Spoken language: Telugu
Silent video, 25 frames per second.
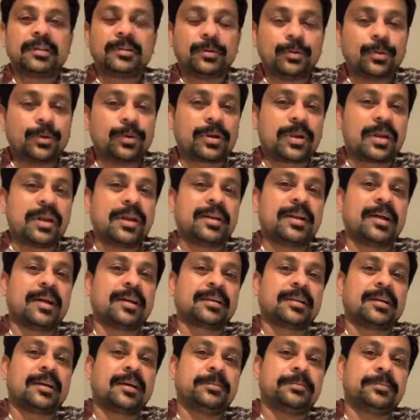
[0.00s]
గూట్లే
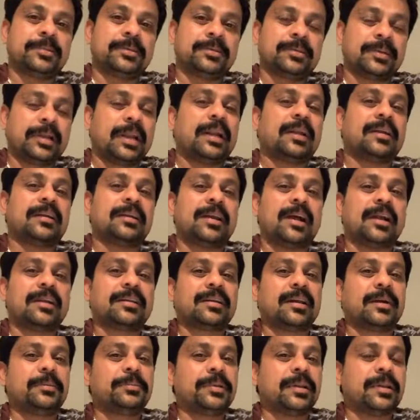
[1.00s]
డాట్ కామ్ ఇలాంటి
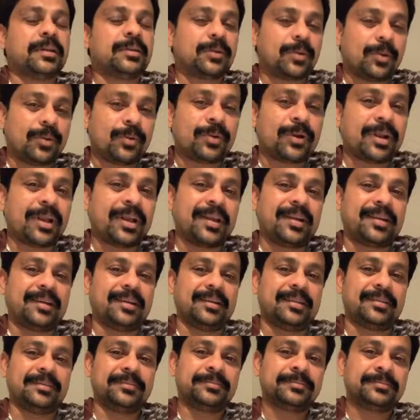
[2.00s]
డాట్ కామ్లు ఎన్నో
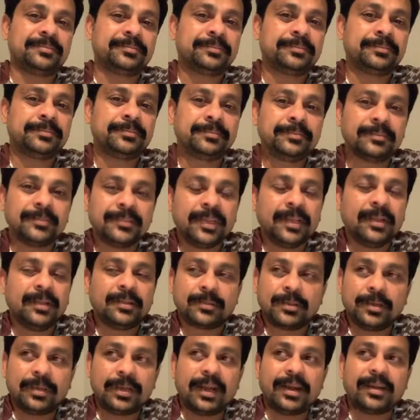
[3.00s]
ఉన్నాయండి
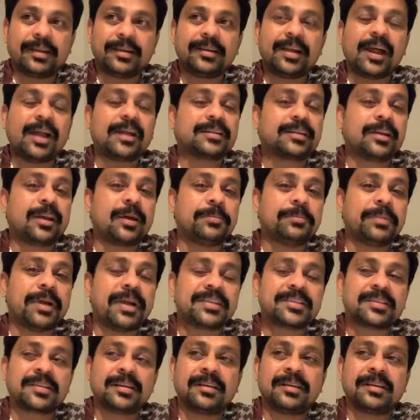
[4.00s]
సో ఇలాంటి డాట్ కామ్
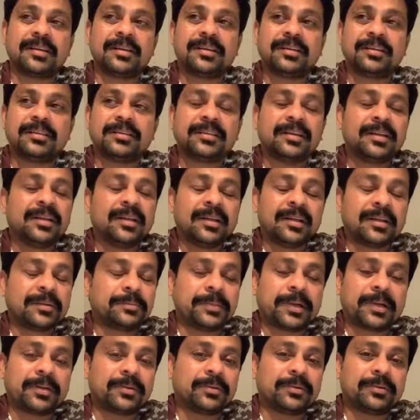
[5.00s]
బ్యాచ్ల్ని
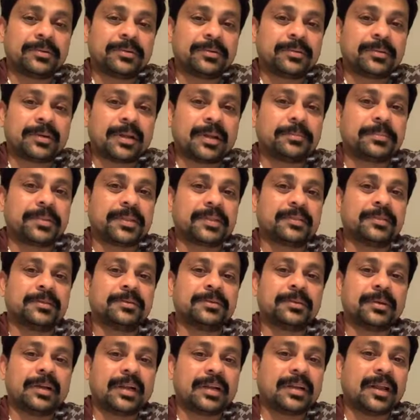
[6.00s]
మనం నమ్మద్దు
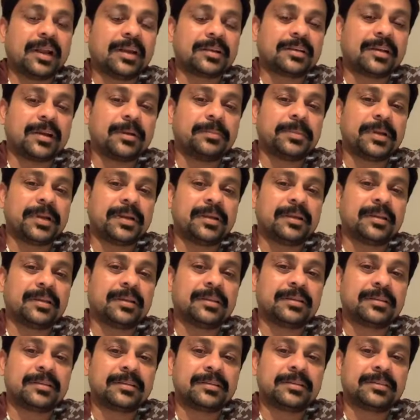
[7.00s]
ఆ డాట్ కామ్లన్నీ
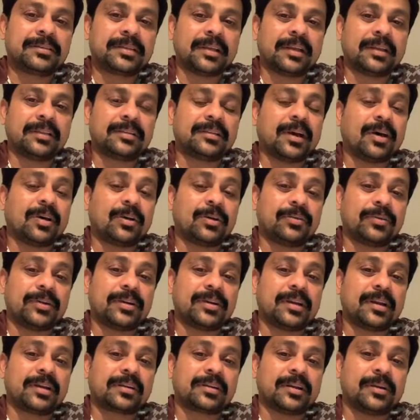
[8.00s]
చాలా
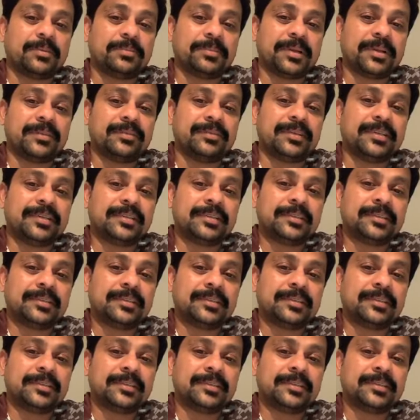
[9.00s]
దారుణమైన డాట్ కామ్లు అవి